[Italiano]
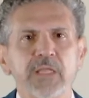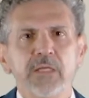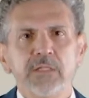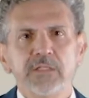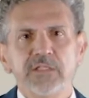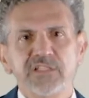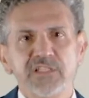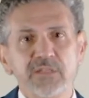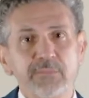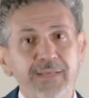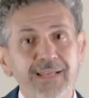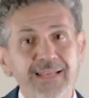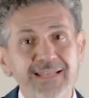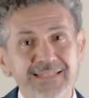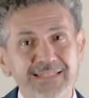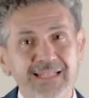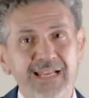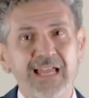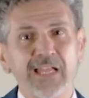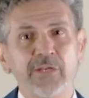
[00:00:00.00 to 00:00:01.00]
Ti sembrerà
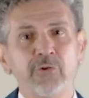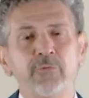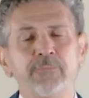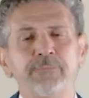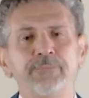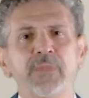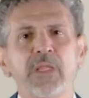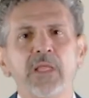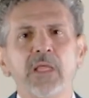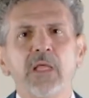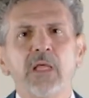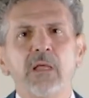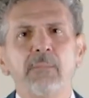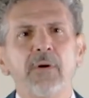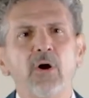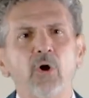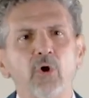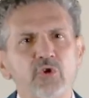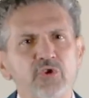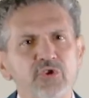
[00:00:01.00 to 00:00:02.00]
strano,
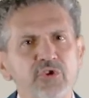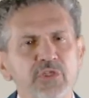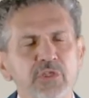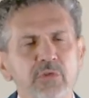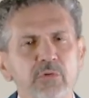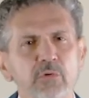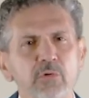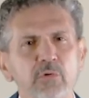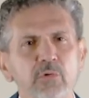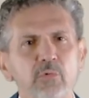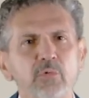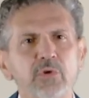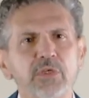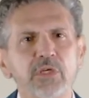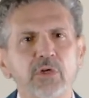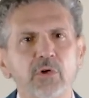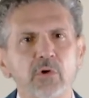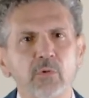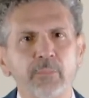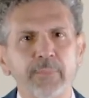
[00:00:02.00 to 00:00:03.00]
ma oggi
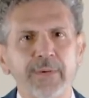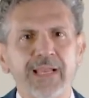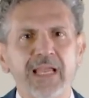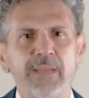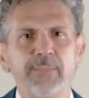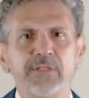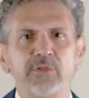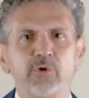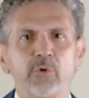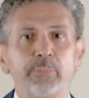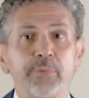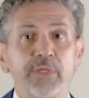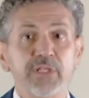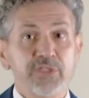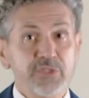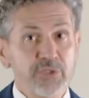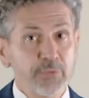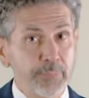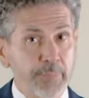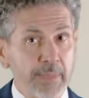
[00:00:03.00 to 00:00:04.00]
l'unico parametro
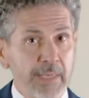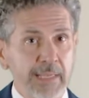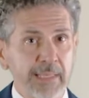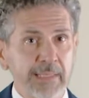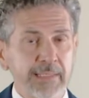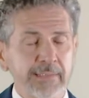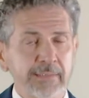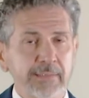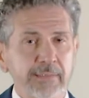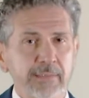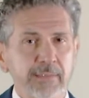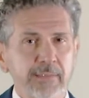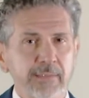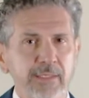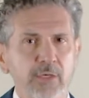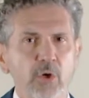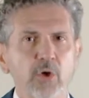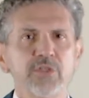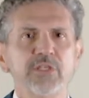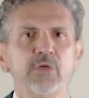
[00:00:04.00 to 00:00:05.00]
principale
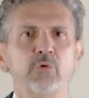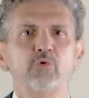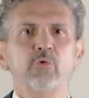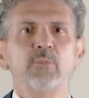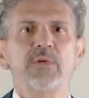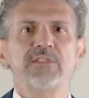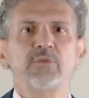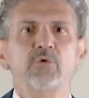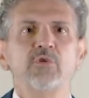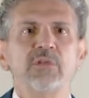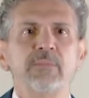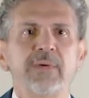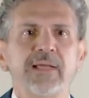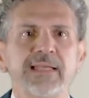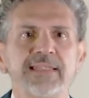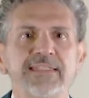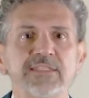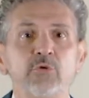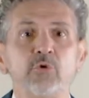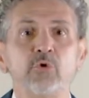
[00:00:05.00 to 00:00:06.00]
che ogni automazione di
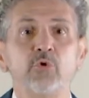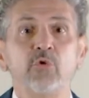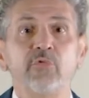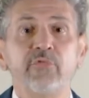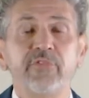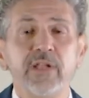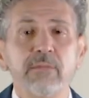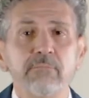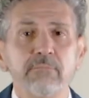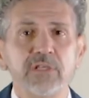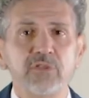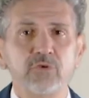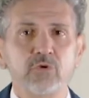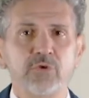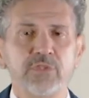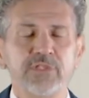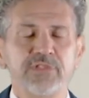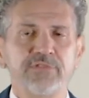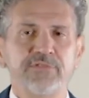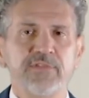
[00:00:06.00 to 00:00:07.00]
magazzino dovrebbe
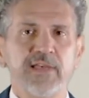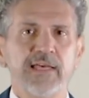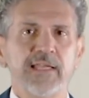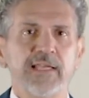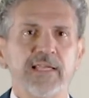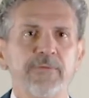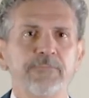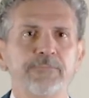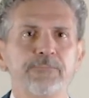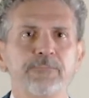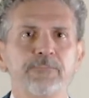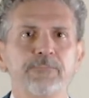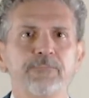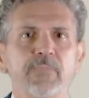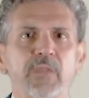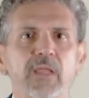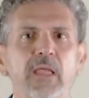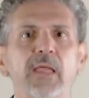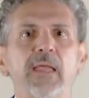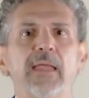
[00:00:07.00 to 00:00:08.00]
soddisfare
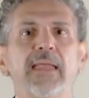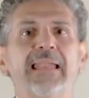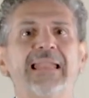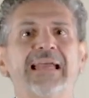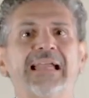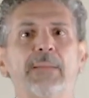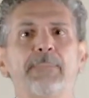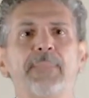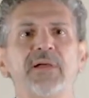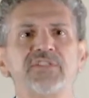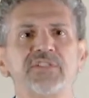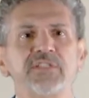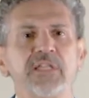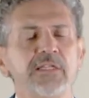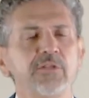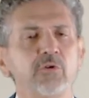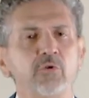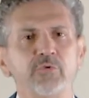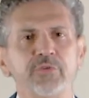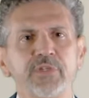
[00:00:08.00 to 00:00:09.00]
è la capacità
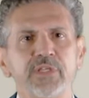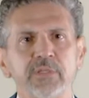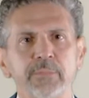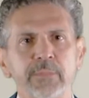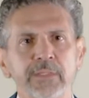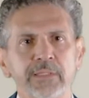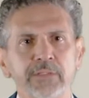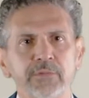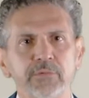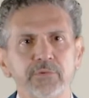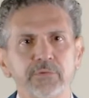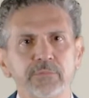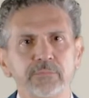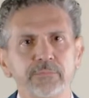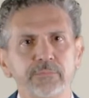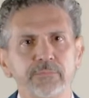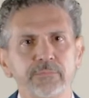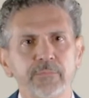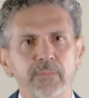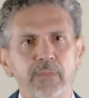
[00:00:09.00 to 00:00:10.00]
di contenimento.
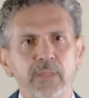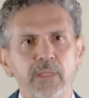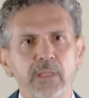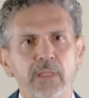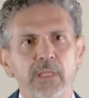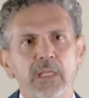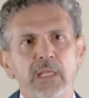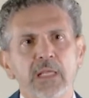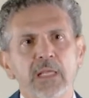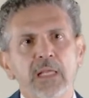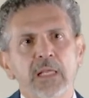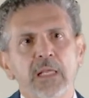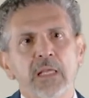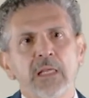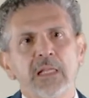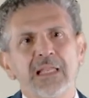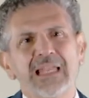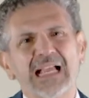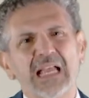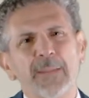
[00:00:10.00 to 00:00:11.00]

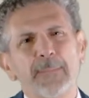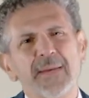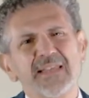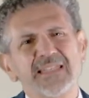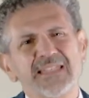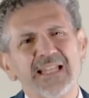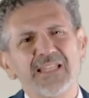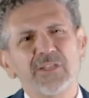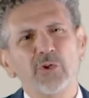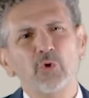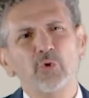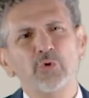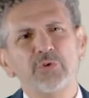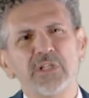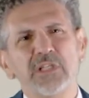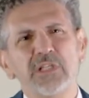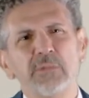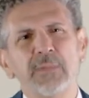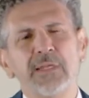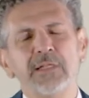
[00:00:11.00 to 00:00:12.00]
La capacità di
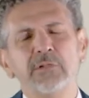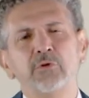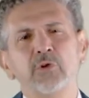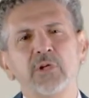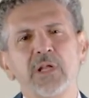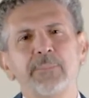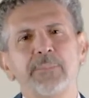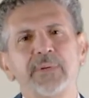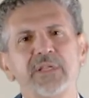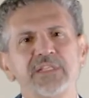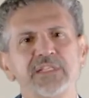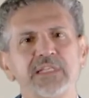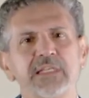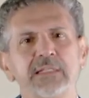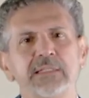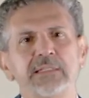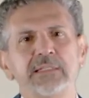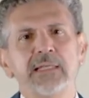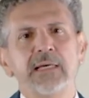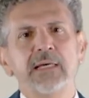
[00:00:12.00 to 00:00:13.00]
contenimento
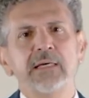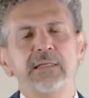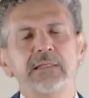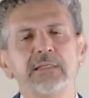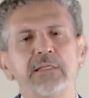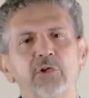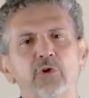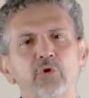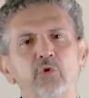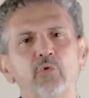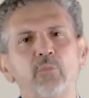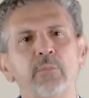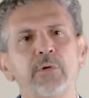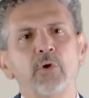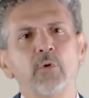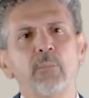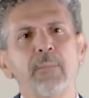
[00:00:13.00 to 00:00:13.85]
rappresenta il numero